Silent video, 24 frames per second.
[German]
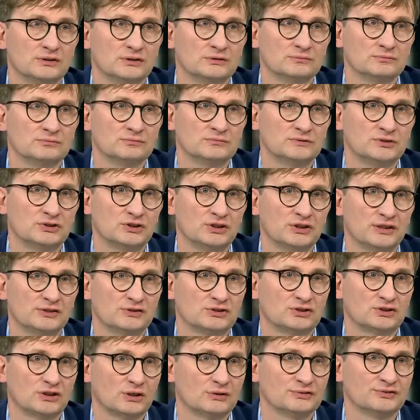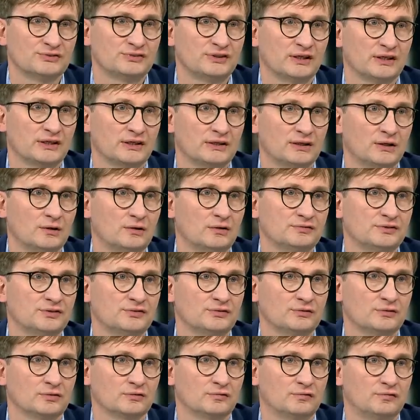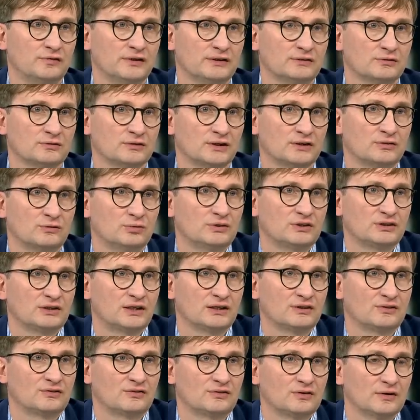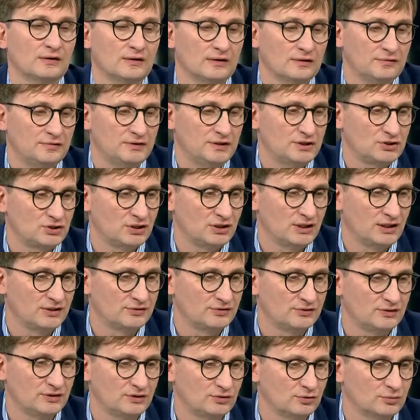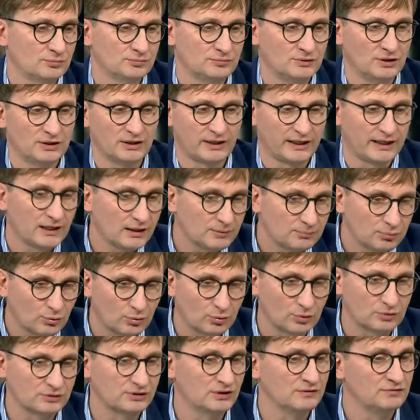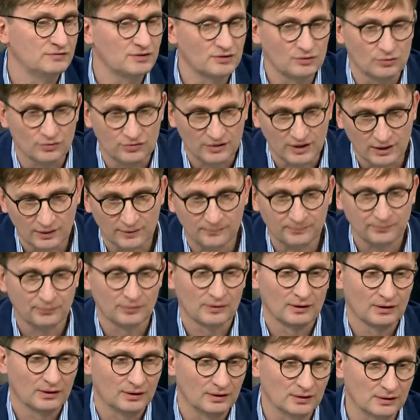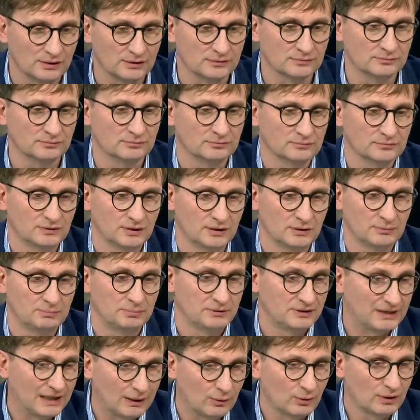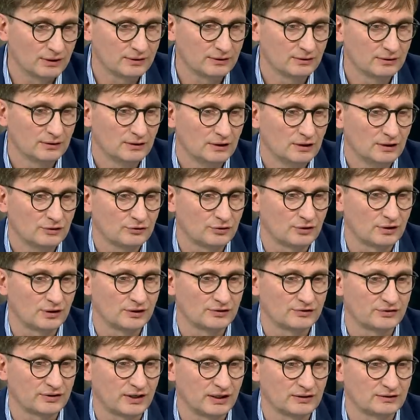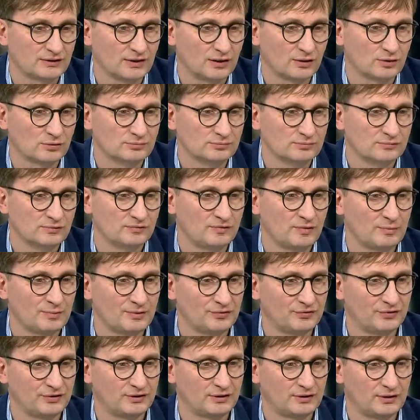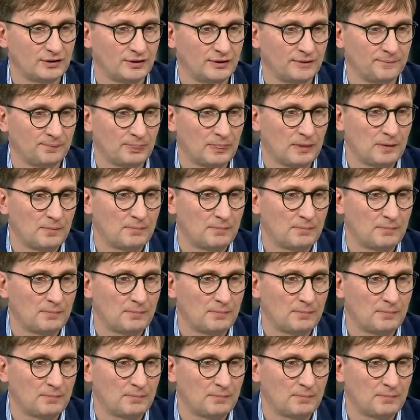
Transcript: ähm, die Chinesen schauen sehr genau auf diesen Konflikt. Und natürlich geht es für die Chinesen nicht um den Regelbruch, den wir so sehr ähm, äh, bedauern, sondern es geht darum, wie man sich ähm,